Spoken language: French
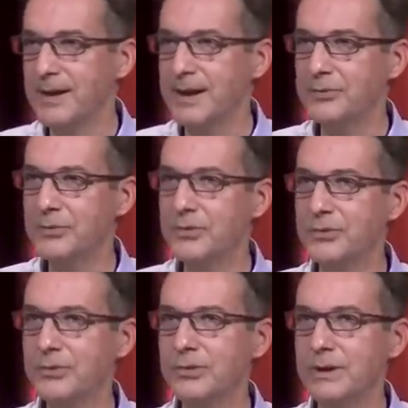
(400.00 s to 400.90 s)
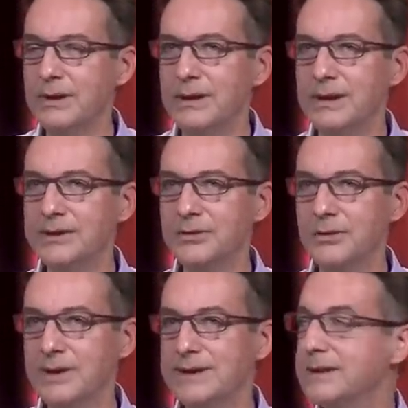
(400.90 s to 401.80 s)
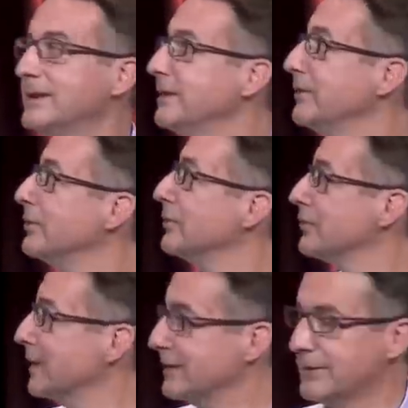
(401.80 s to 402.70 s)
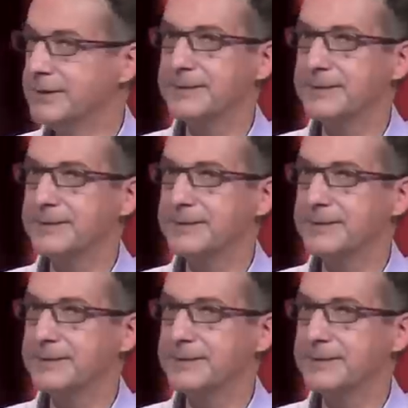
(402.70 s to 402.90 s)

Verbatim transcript: Et donc, les gens dans les années 60,